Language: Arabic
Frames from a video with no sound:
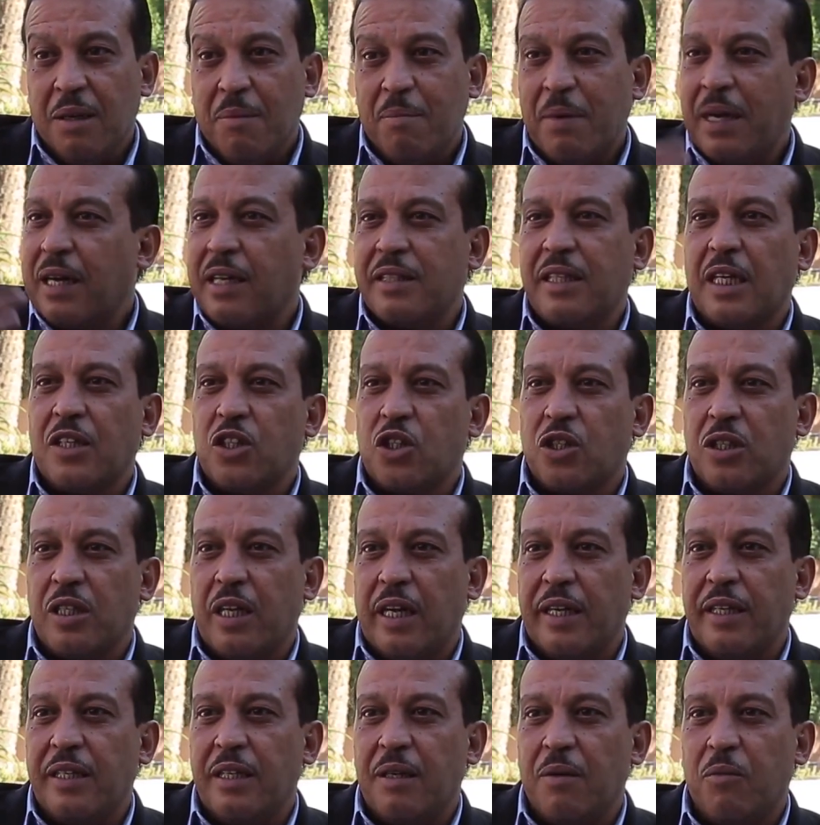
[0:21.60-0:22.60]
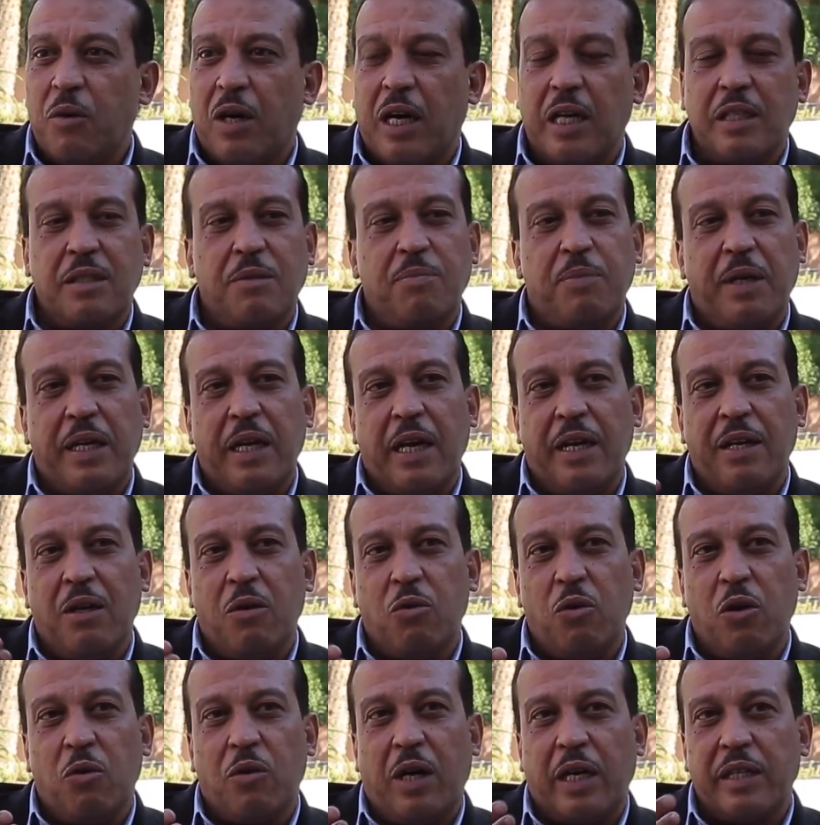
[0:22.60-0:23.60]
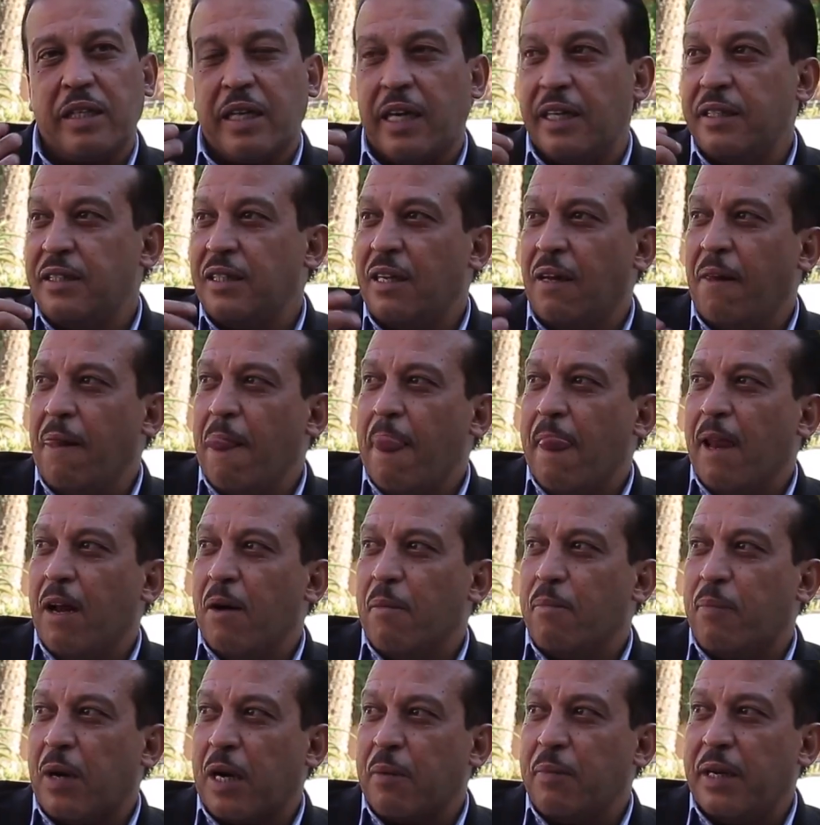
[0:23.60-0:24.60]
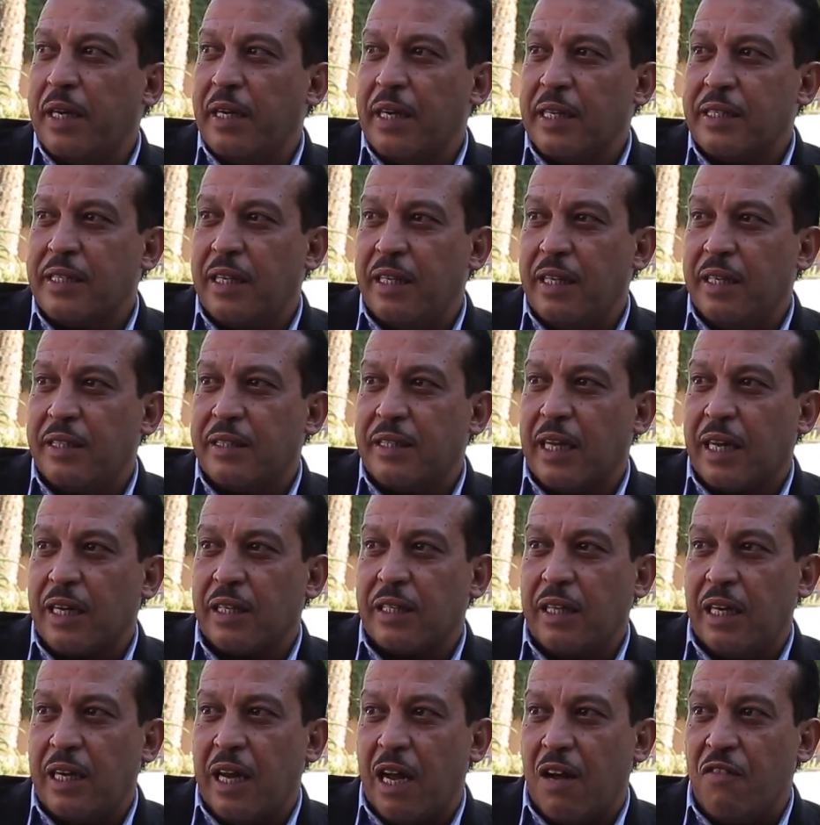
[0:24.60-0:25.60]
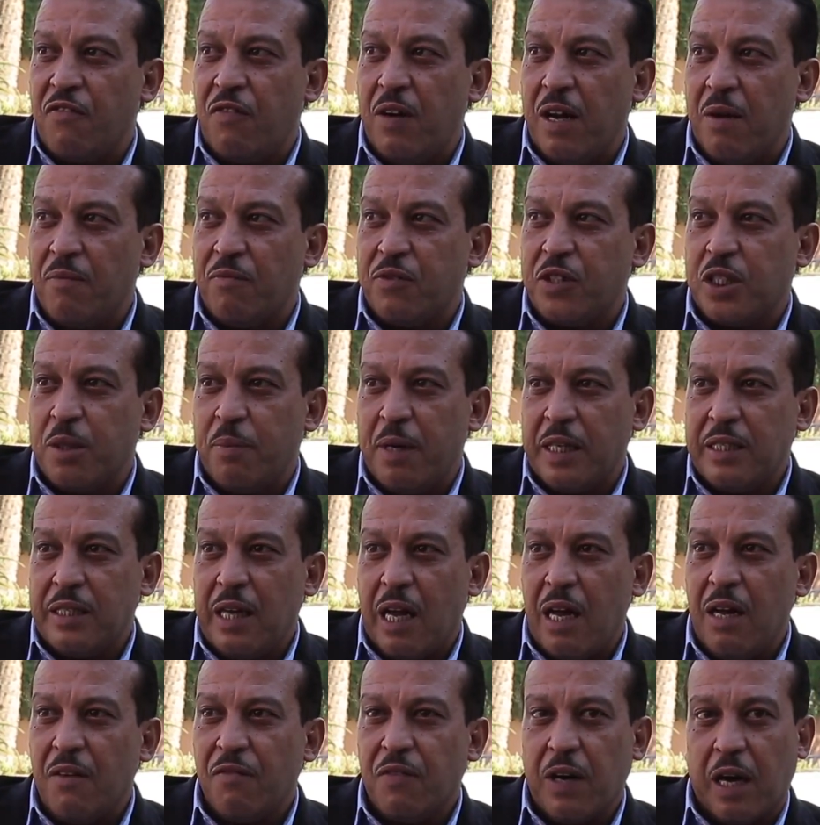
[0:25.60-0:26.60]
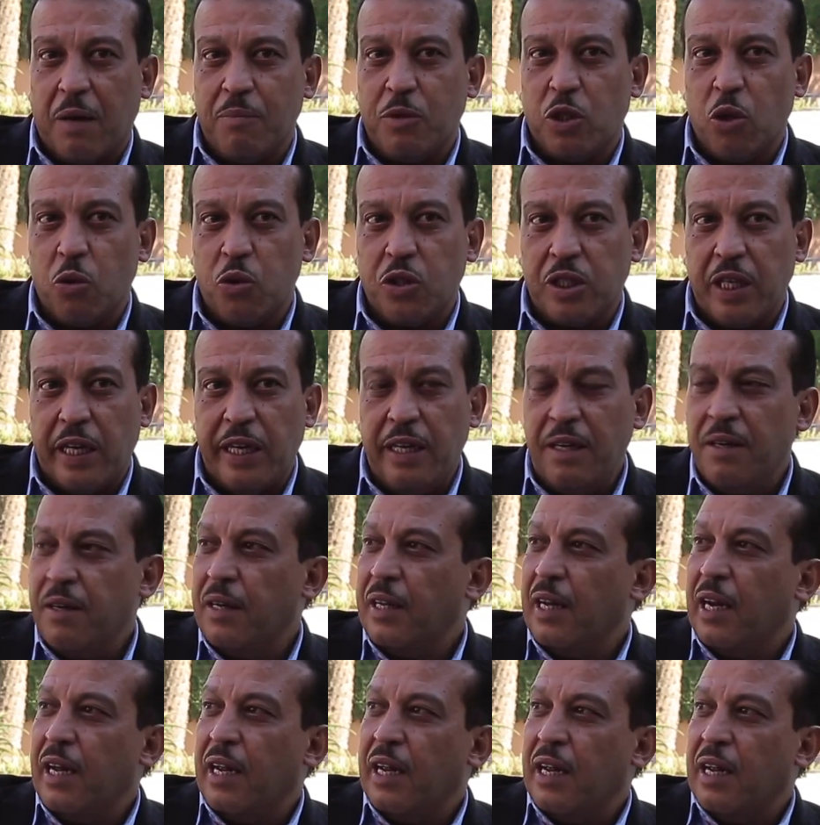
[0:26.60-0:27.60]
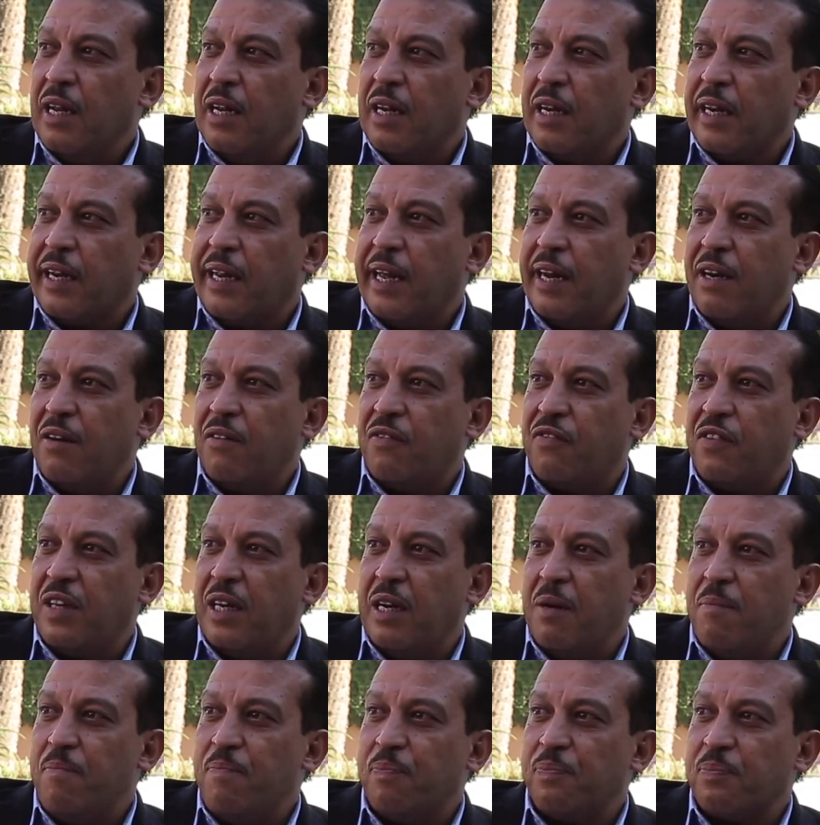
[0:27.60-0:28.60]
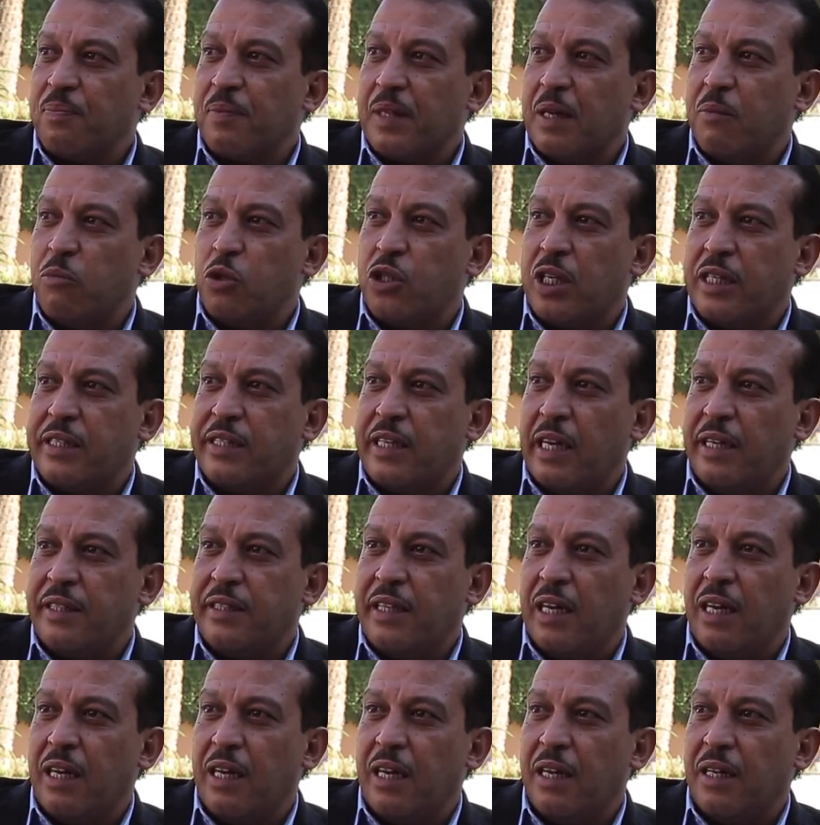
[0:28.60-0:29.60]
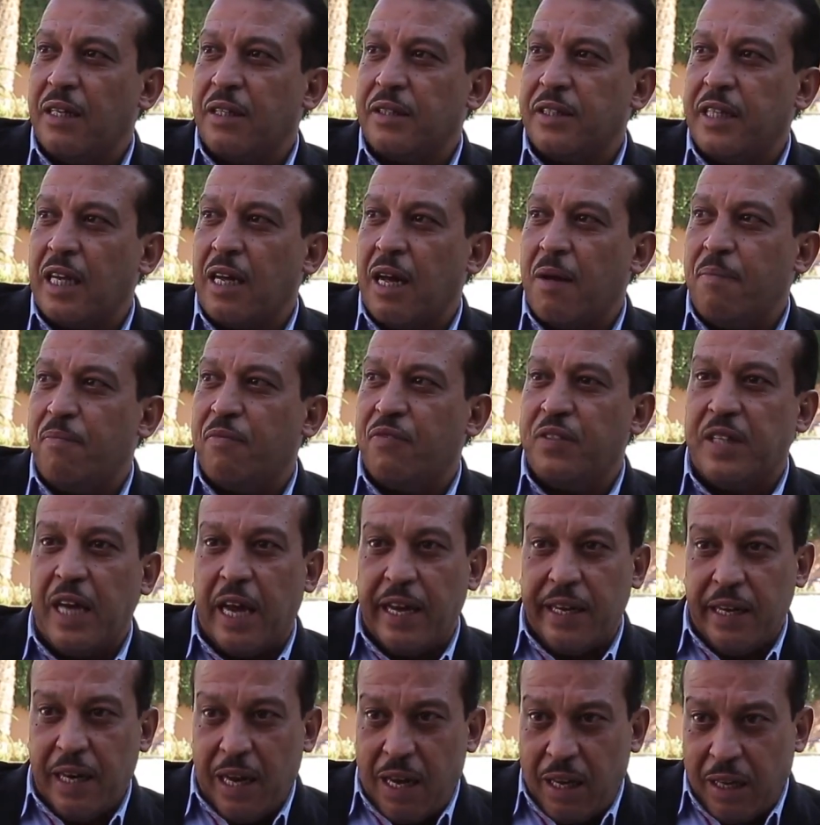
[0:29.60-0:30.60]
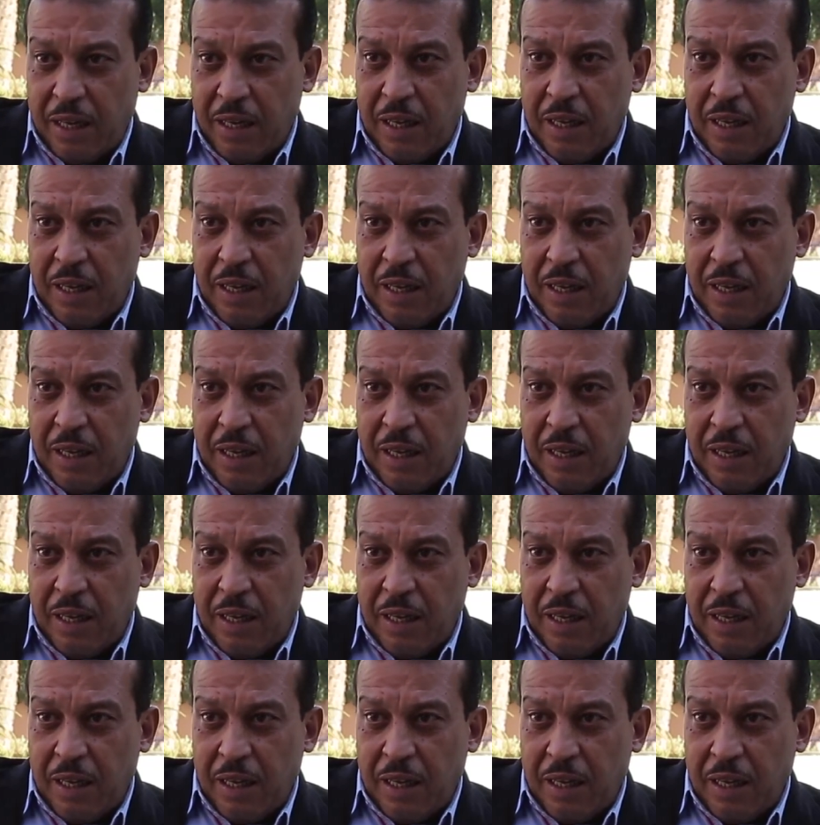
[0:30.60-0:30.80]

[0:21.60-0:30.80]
ما نقدرش يعني واخا تبغي انا نقول لك واحد القضيه بارمي الناس اللي تعرض على افلام في بال 95 كان فيلم مسلسل ديال ذئاب في دائره